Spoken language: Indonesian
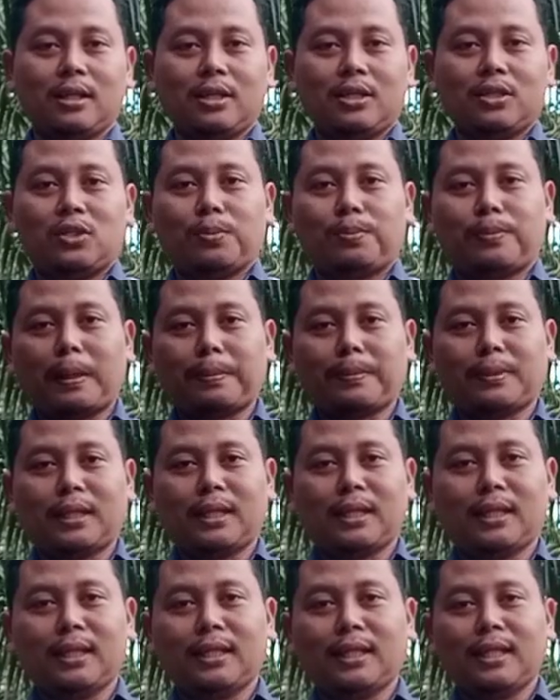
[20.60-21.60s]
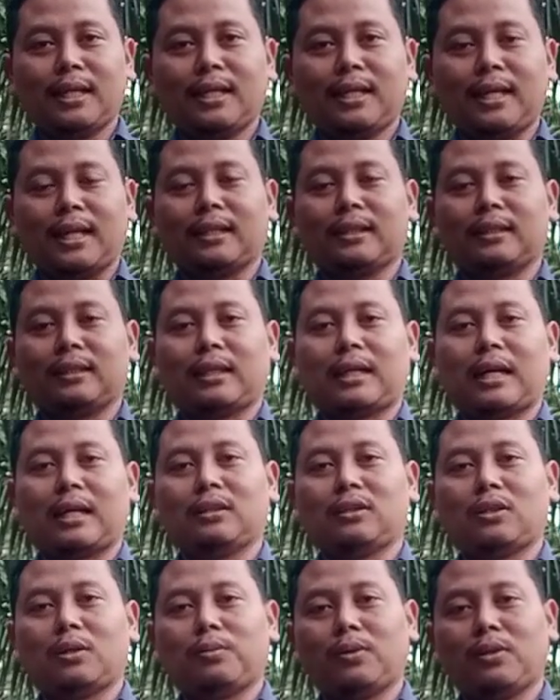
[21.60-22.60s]
subscribe channel ini dan tekan
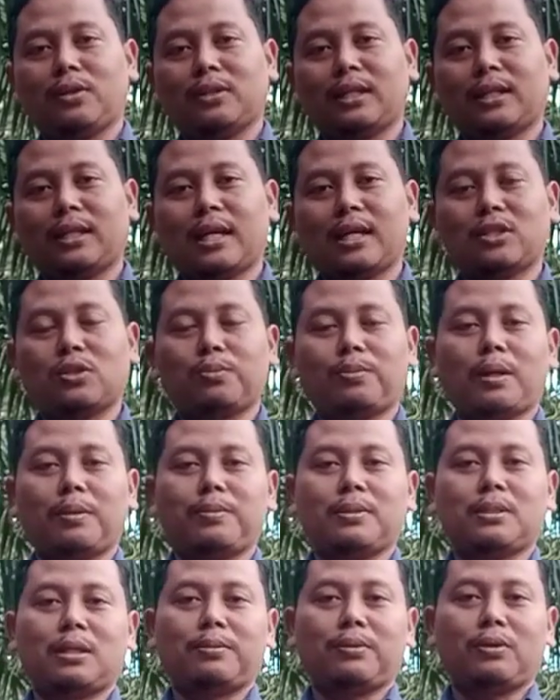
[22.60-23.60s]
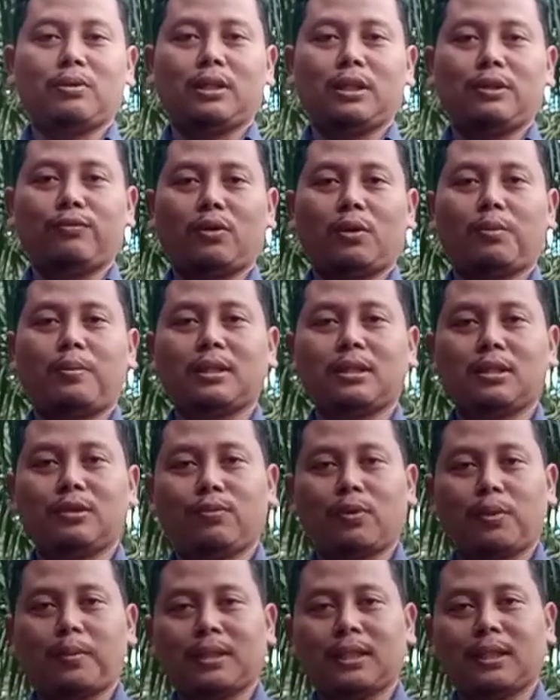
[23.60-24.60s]
tombol loncengnya supaya bisa mengikuti
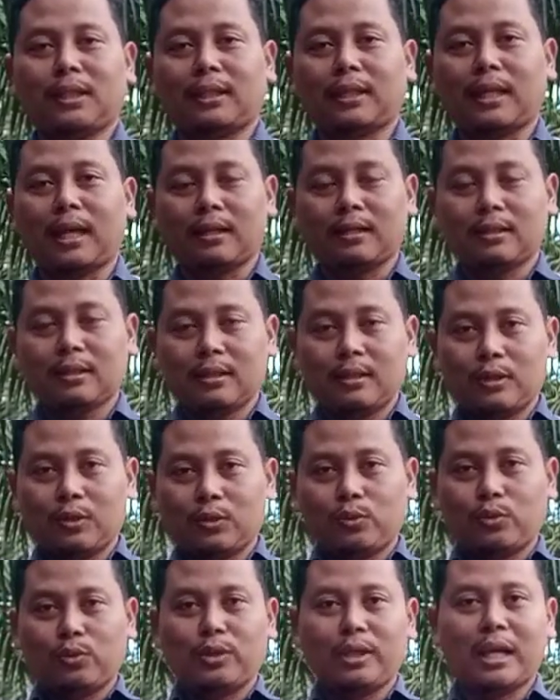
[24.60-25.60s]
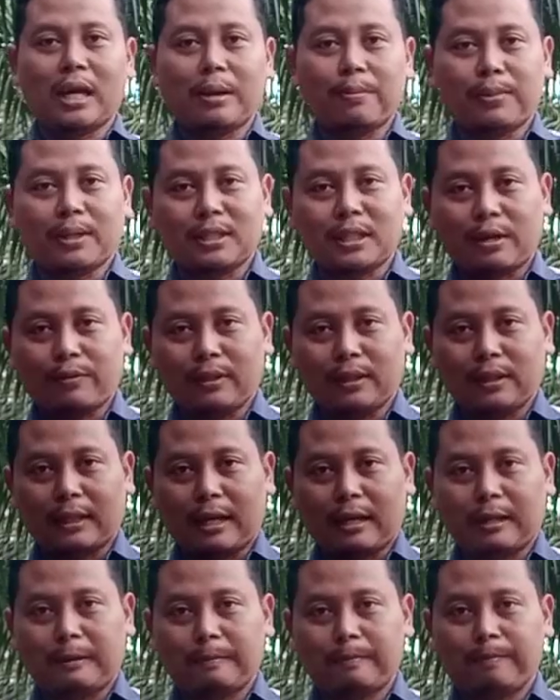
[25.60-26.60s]
informasi-informasi tentang dunia persawitan.